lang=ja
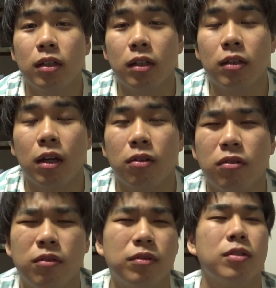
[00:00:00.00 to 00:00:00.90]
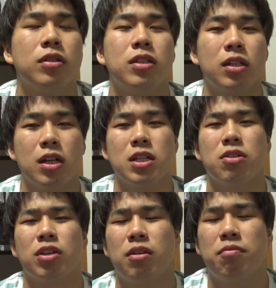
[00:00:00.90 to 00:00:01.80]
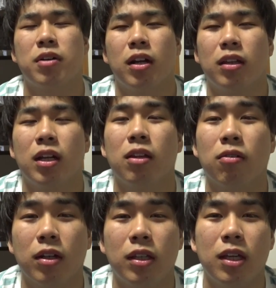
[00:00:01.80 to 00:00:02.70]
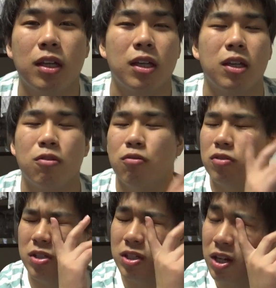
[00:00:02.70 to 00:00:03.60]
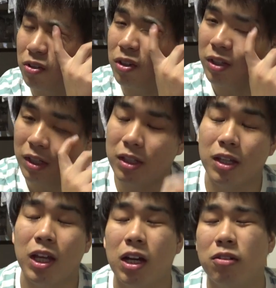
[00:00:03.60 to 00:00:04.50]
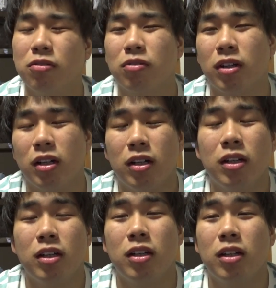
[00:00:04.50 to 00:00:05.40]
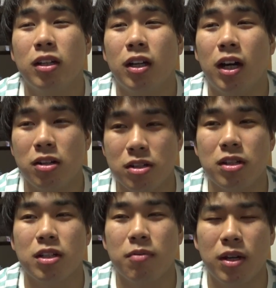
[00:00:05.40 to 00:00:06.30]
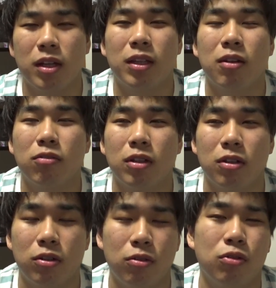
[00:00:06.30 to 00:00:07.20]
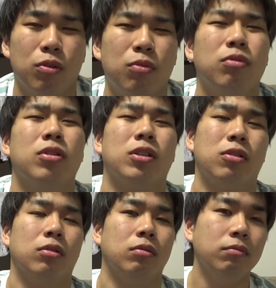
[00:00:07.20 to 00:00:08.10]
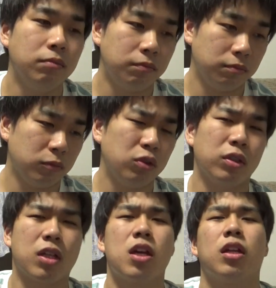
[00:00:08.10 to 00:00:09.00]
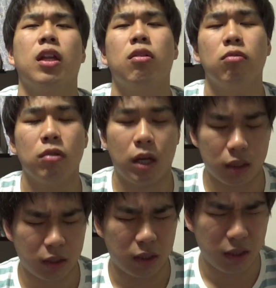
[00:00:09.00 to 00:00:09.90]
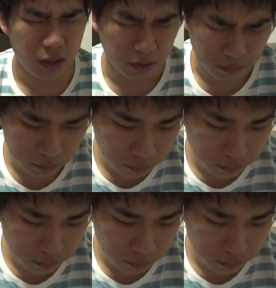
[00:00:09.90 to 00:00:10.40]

ね、あの、新幹線の切符買ったりとか、定期更新したりとか、ね、定期買うとか、あるじゃないですか。まあ、行ったことある人いると思うんですけど、ちょっとね、聞きたいことがあったんで、